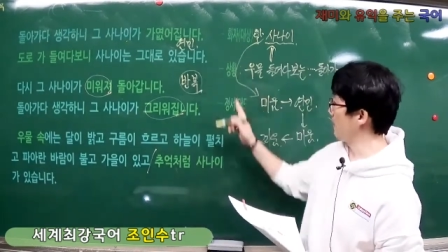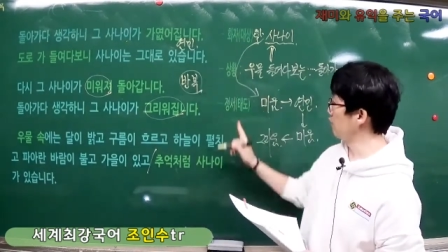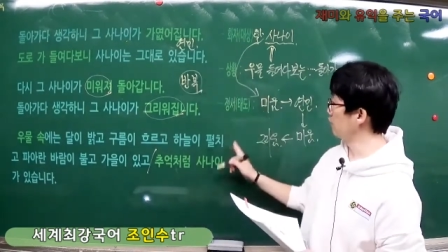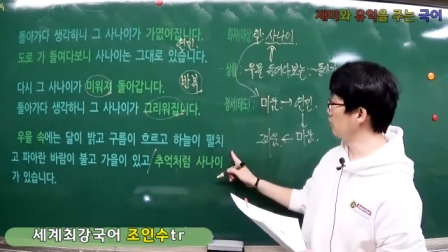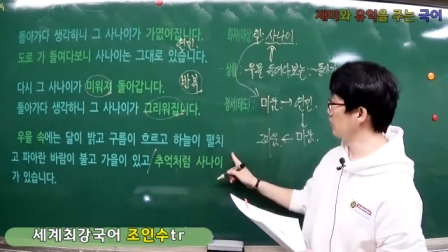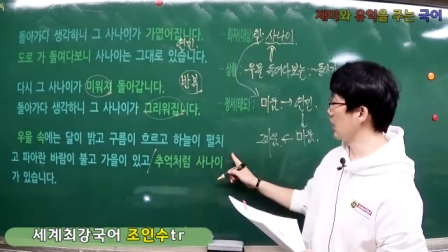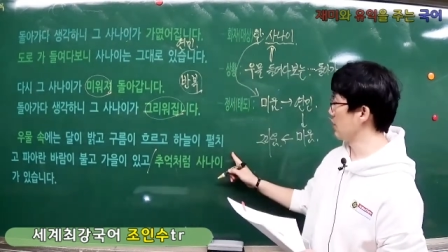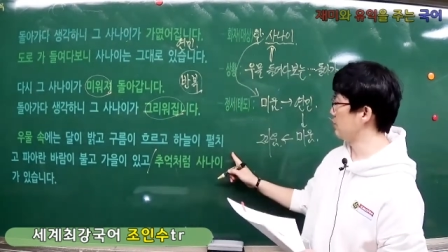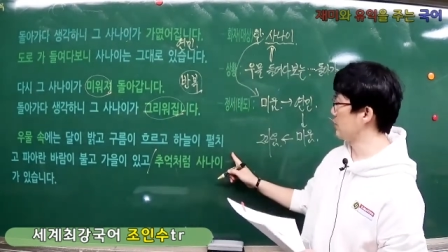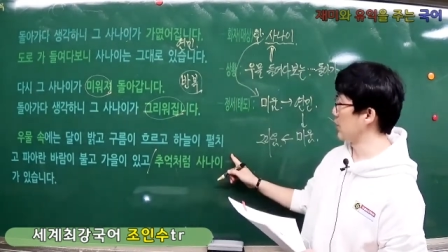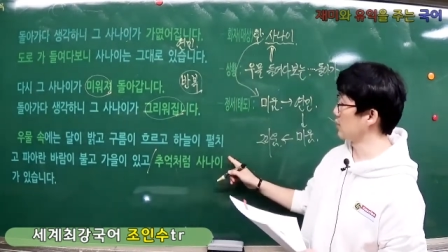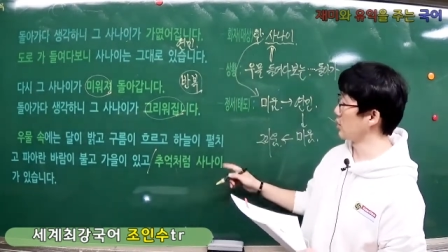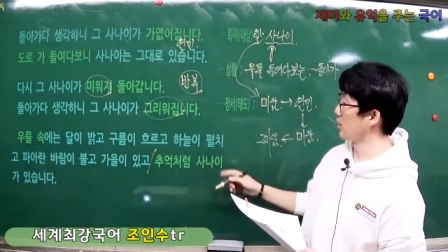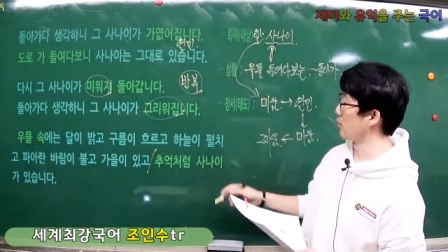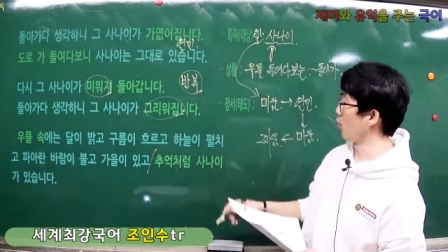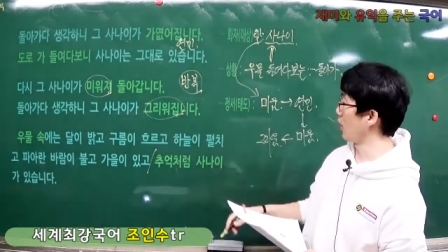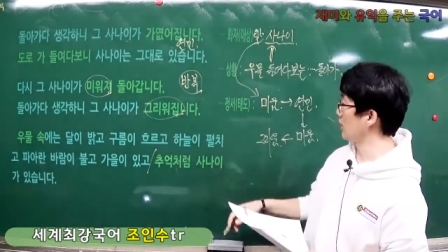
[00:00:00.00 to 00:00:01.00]
부분에
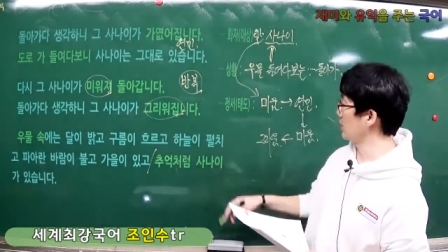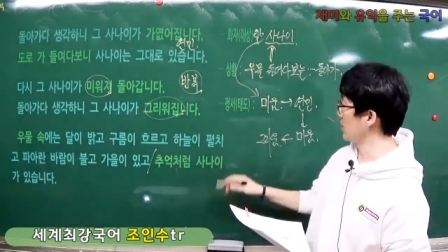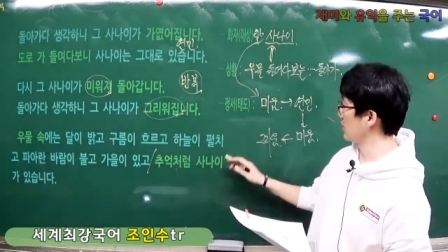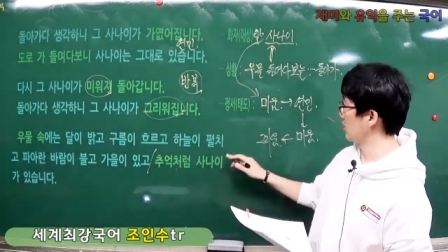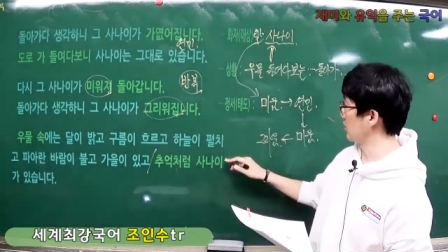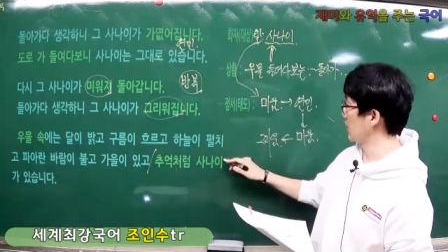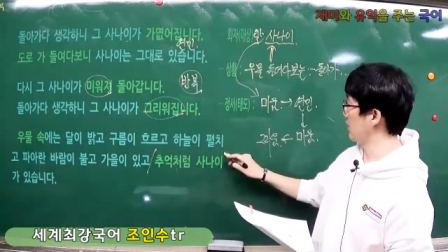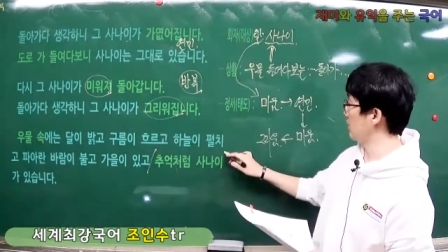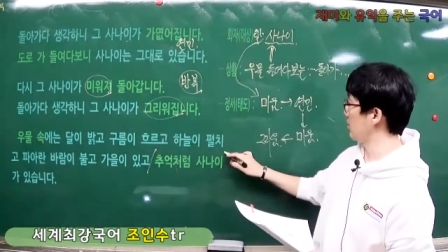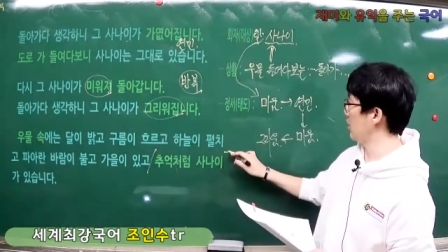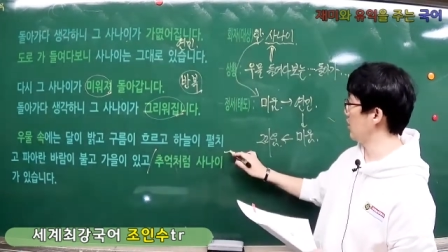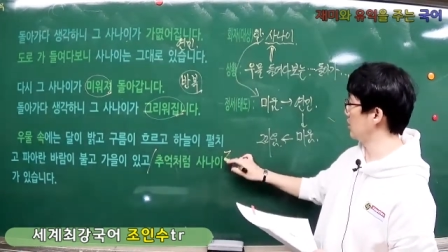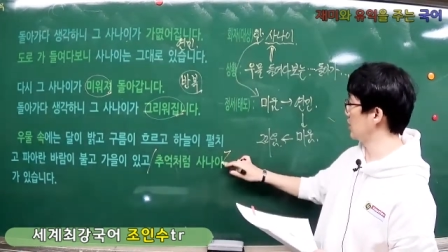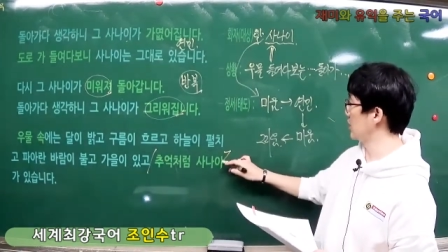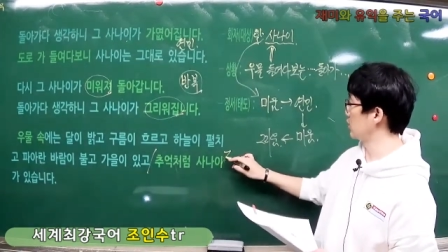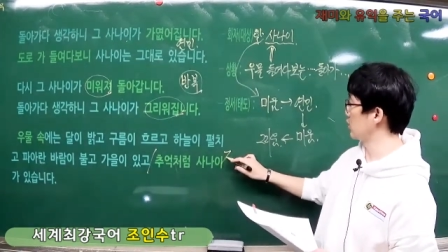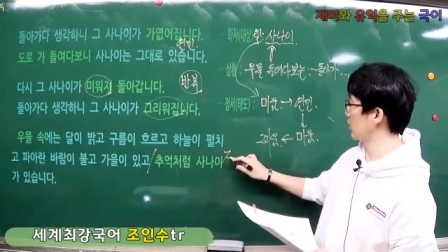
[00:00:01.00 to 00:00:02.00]
비해서 뭐가 생긴
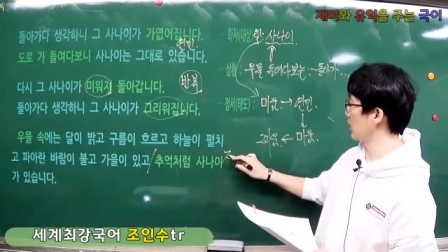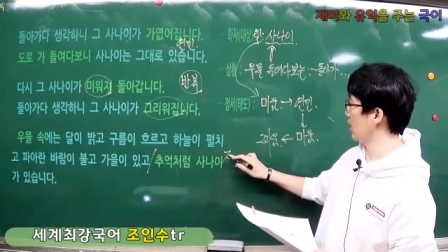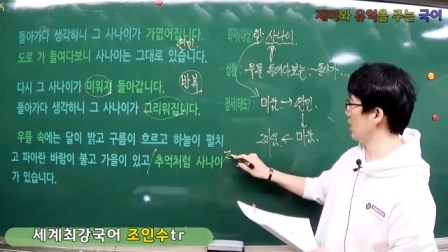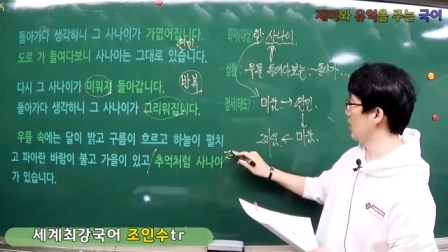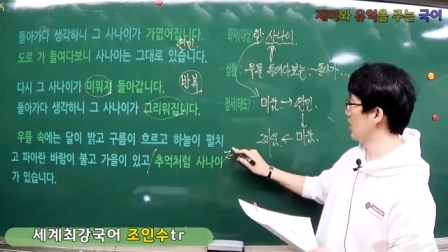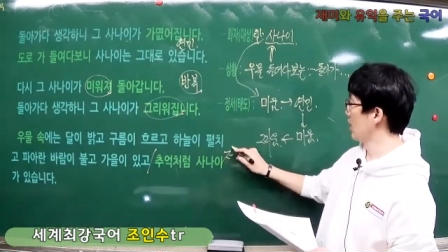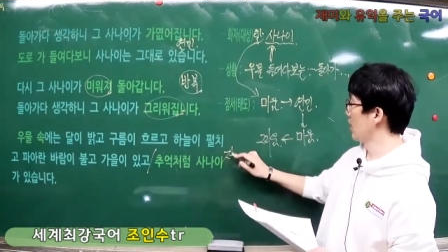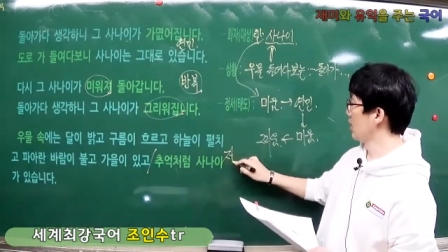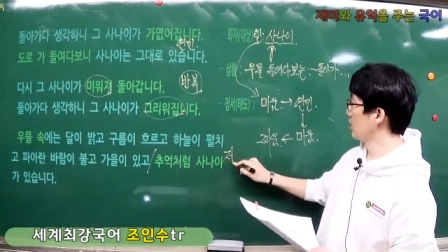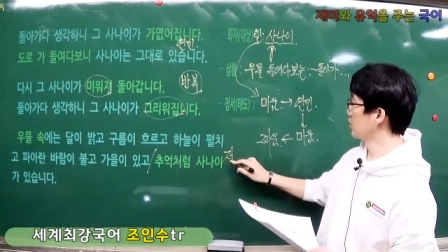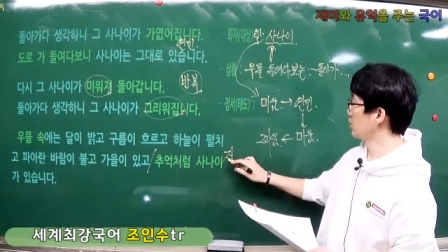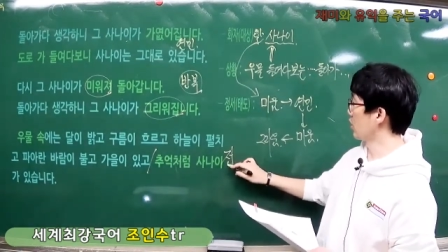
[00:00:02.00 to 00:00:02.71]
거냐면 일종의